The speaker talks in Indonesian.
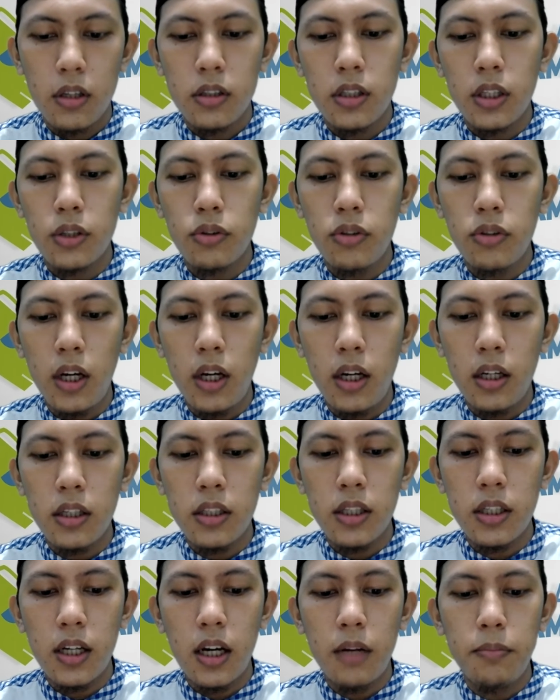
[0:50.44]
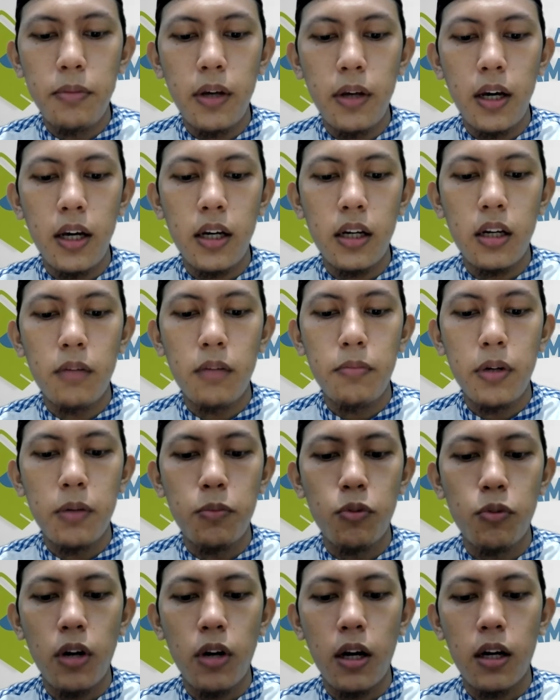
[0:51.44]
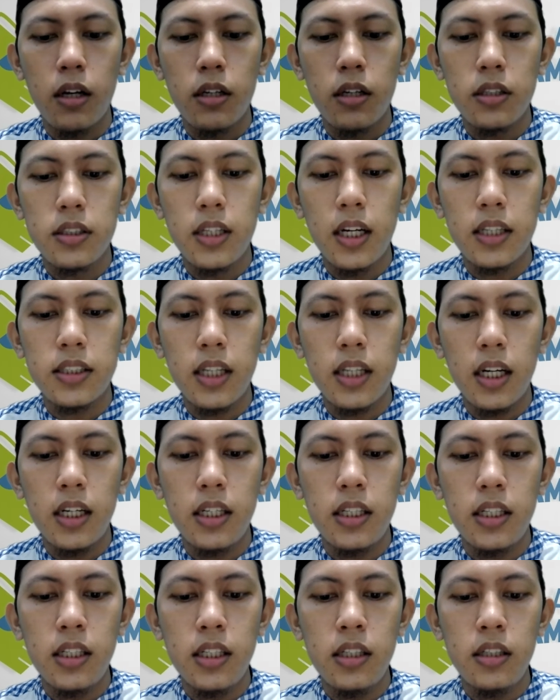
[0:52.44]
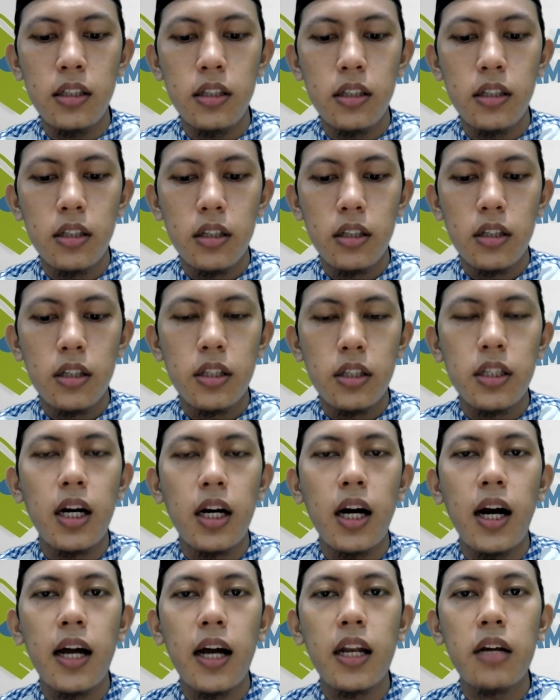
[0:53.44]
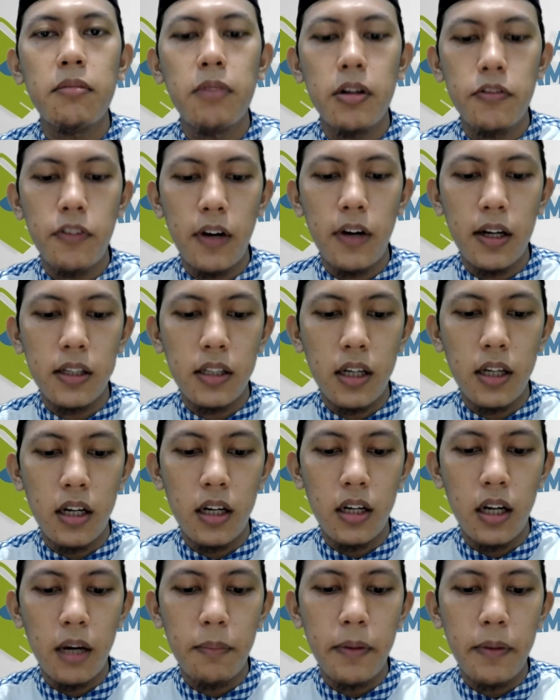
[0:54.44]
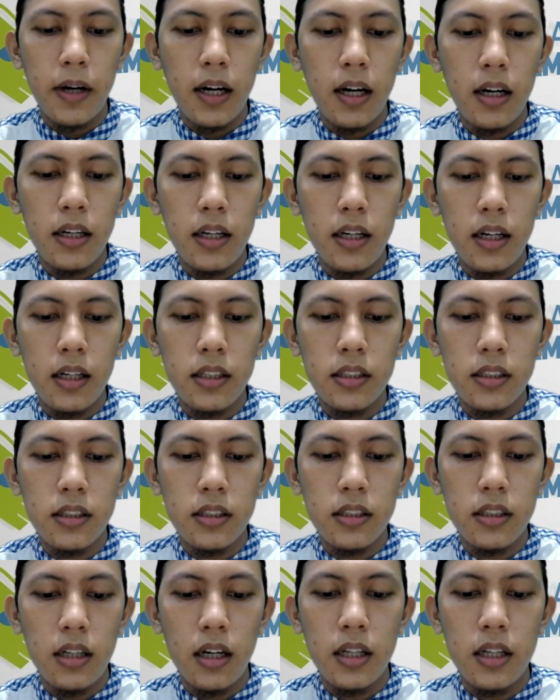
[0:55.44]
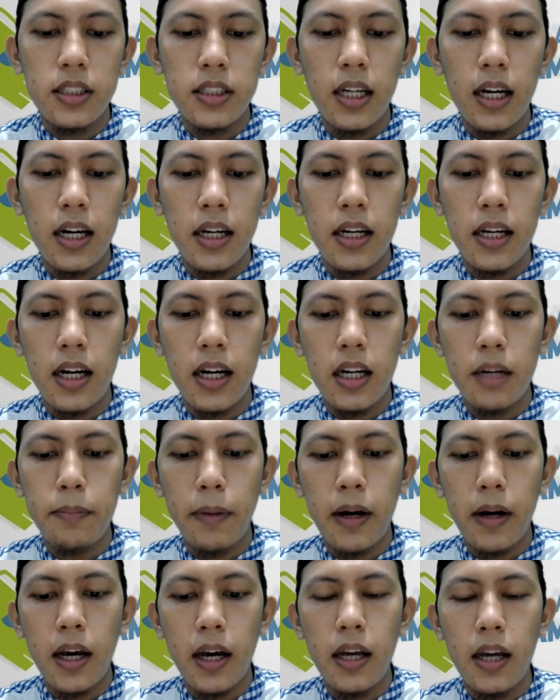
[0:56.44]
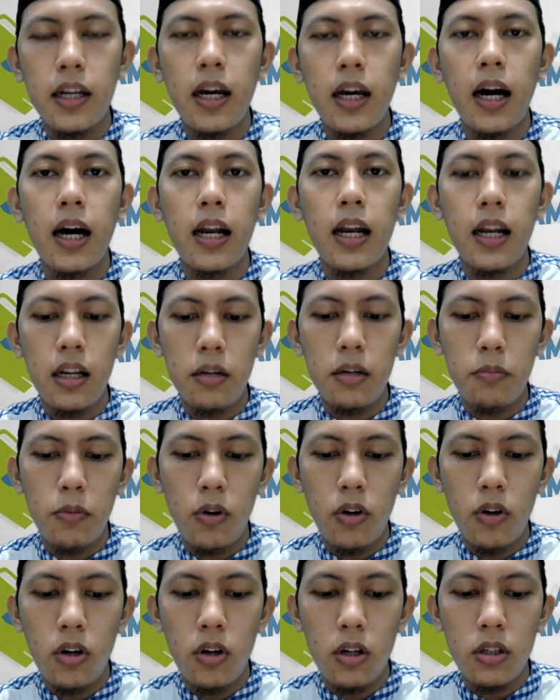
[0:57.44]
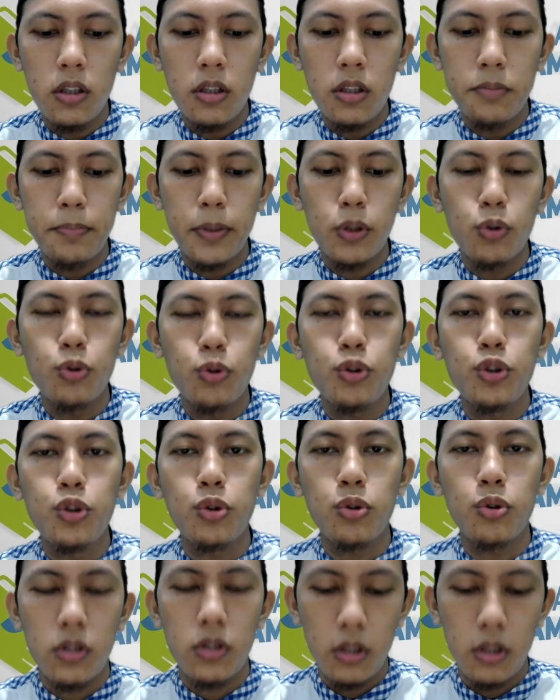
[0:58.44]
Tentunya dengan biaya yang lebih murah. Jasa ini yang Anda manfaatkan. Apakah yang e, cara yang Anda pakai ini halal? Mohon petunjuk.